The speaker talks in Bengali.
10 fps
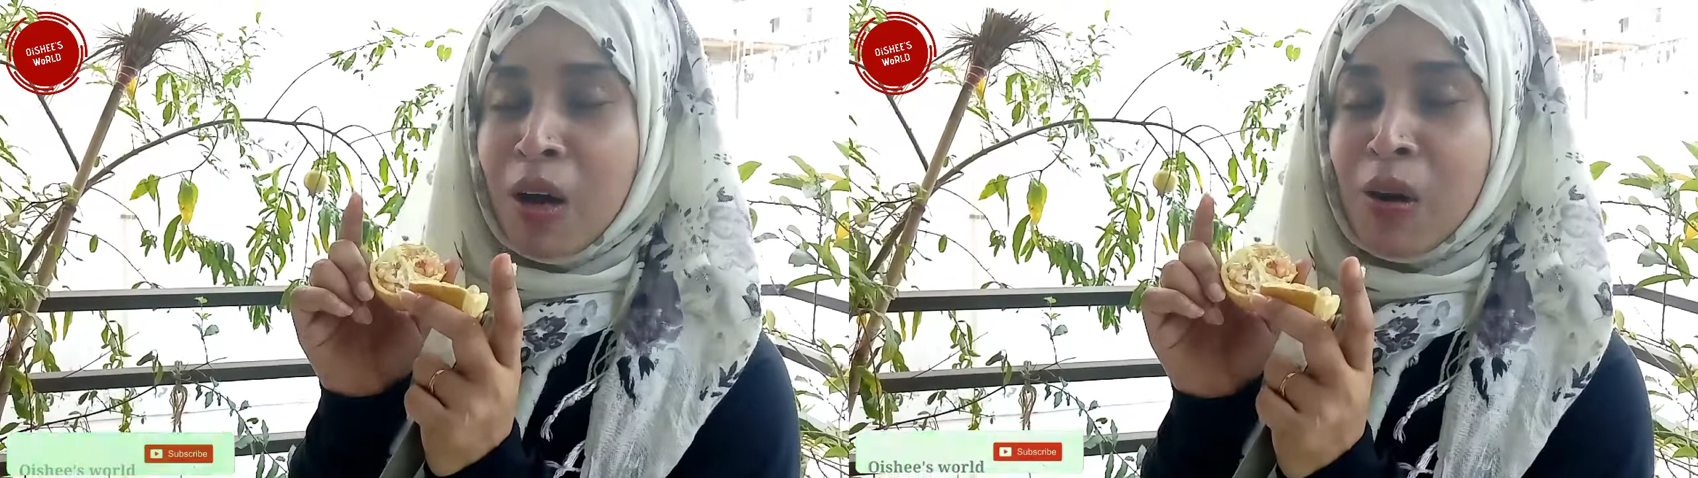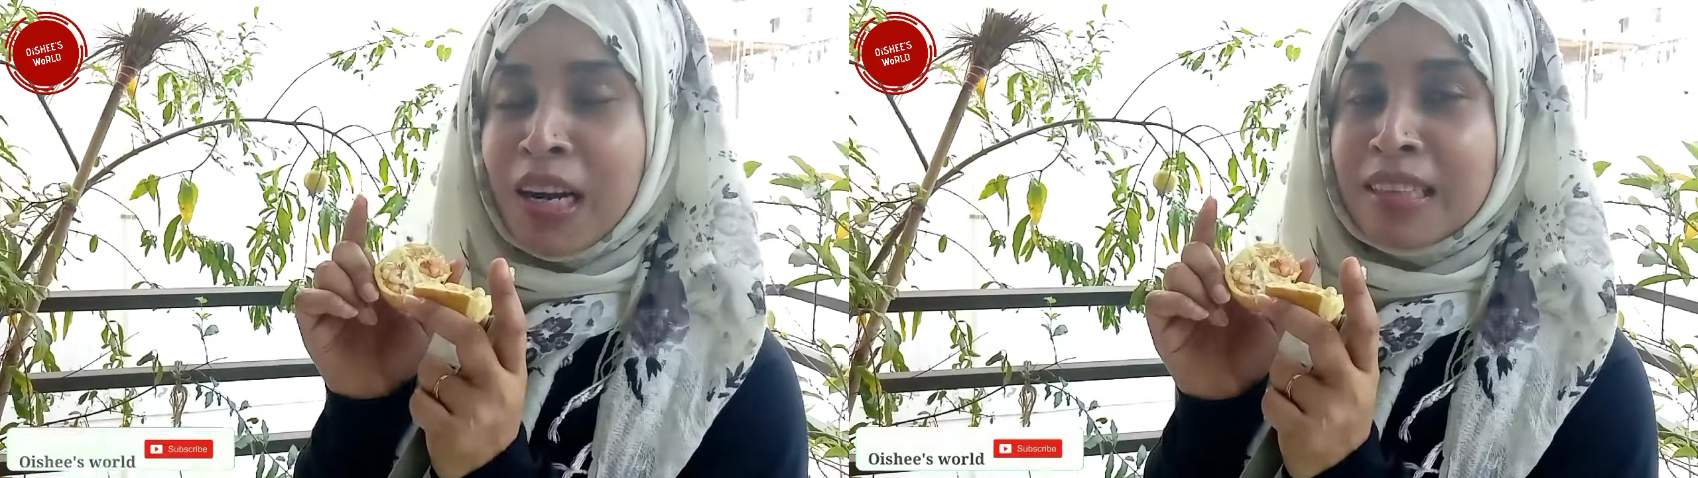
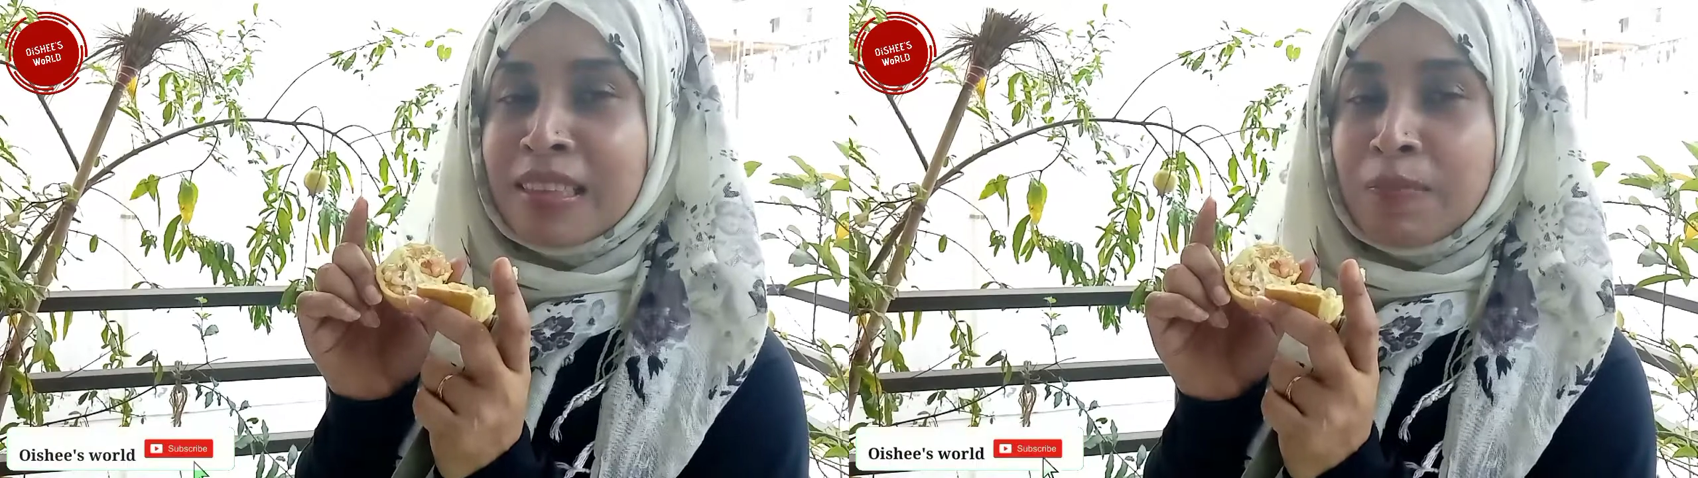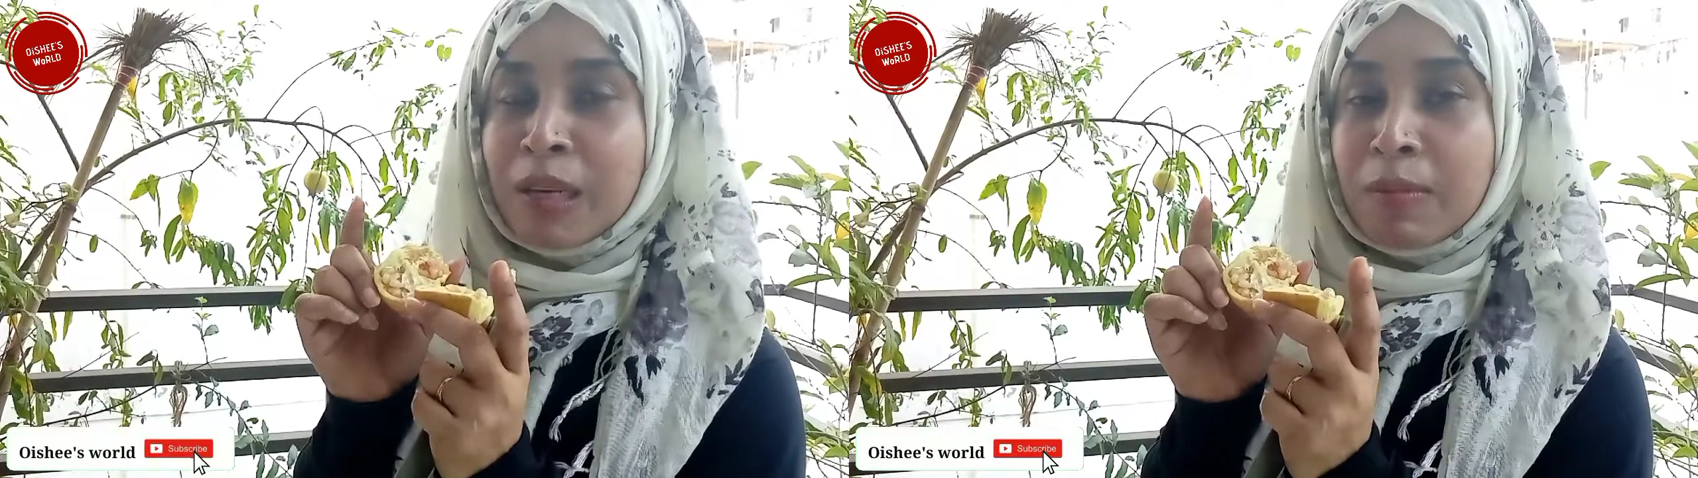ভালো লাগা
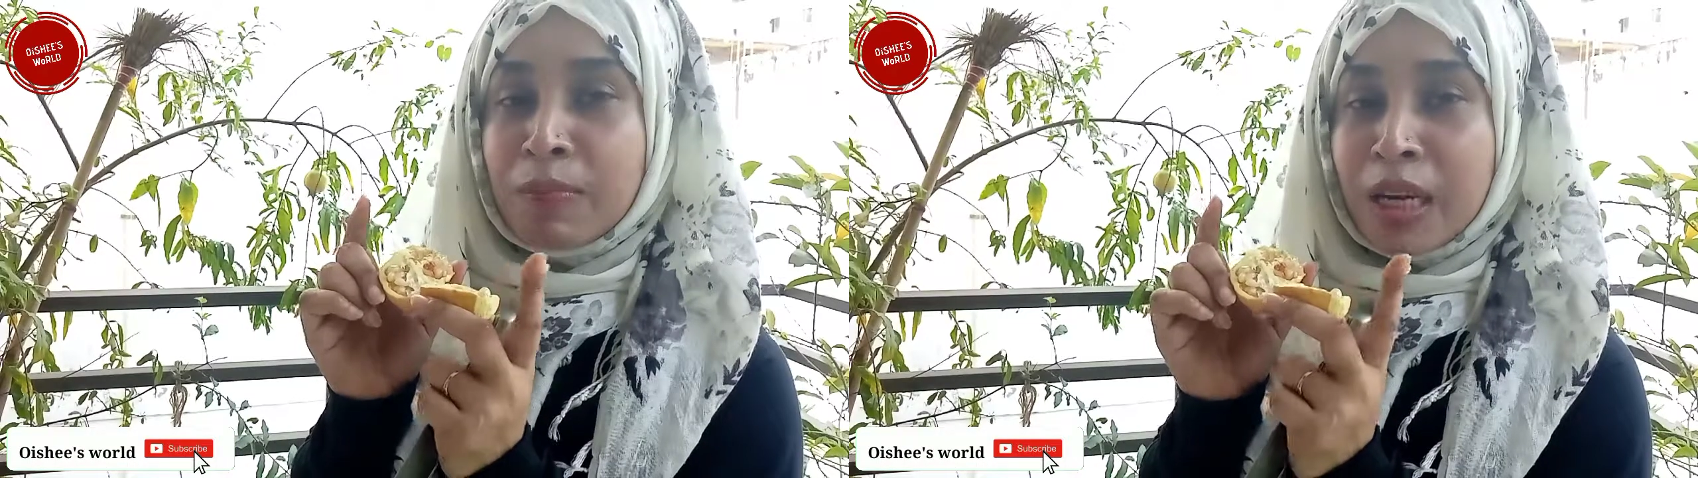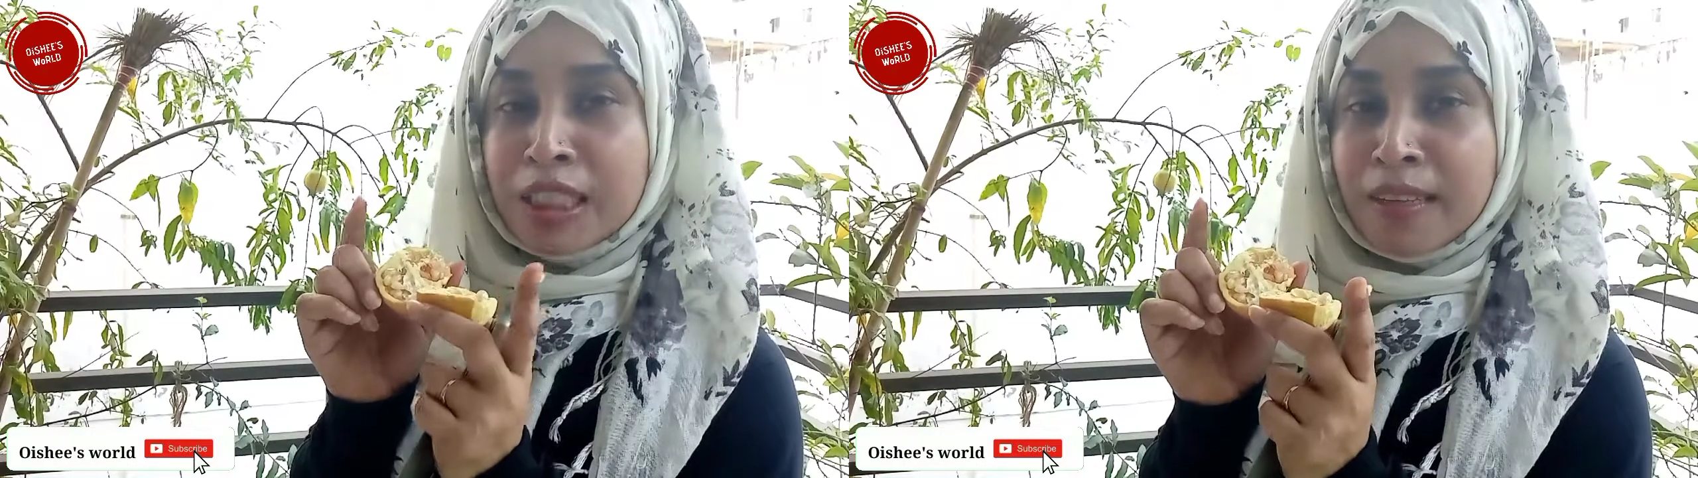দিতে পারে আমার
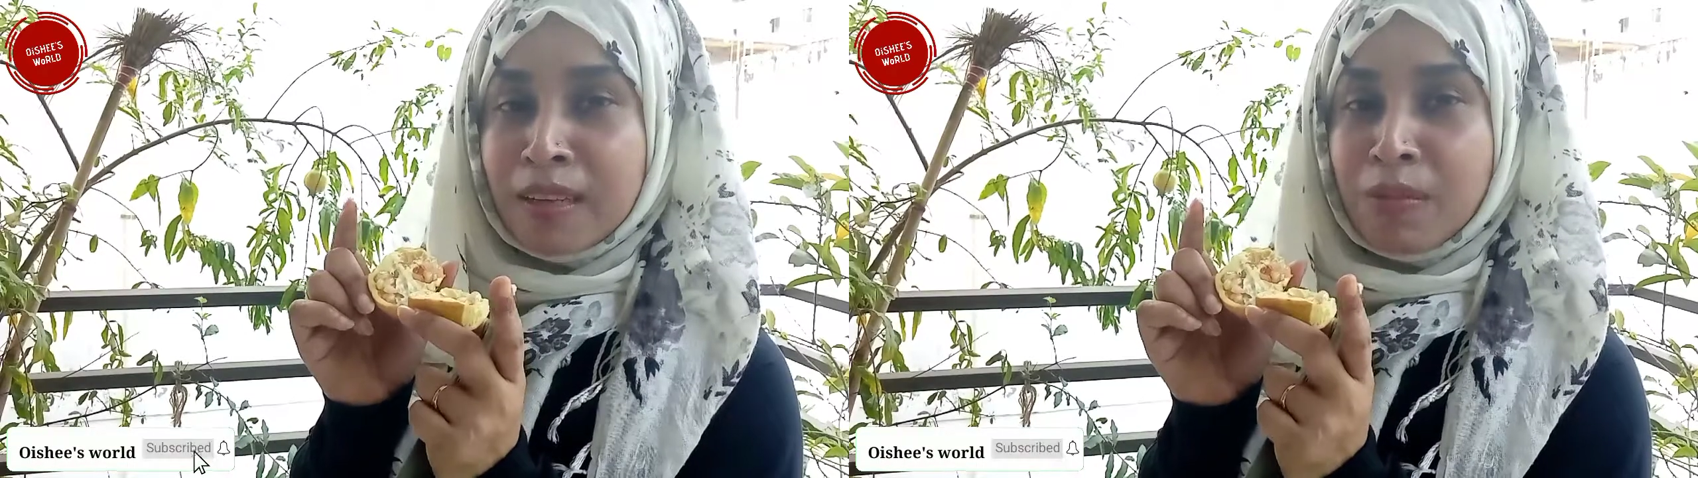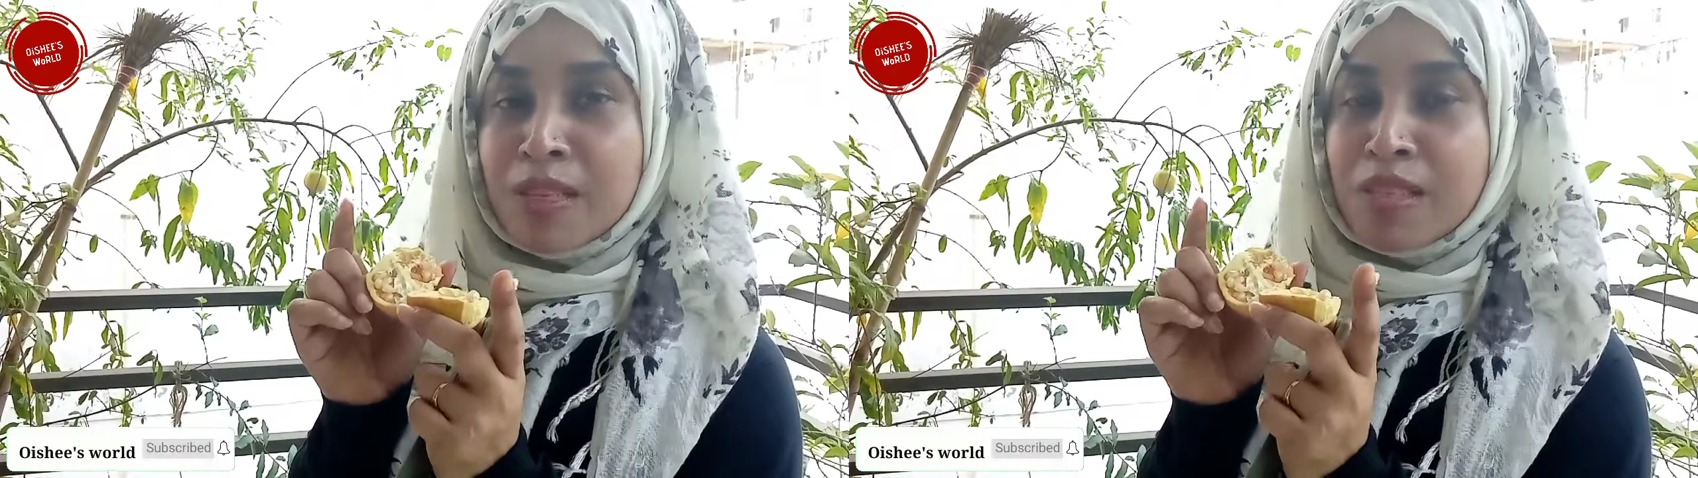পাশে থাকবেন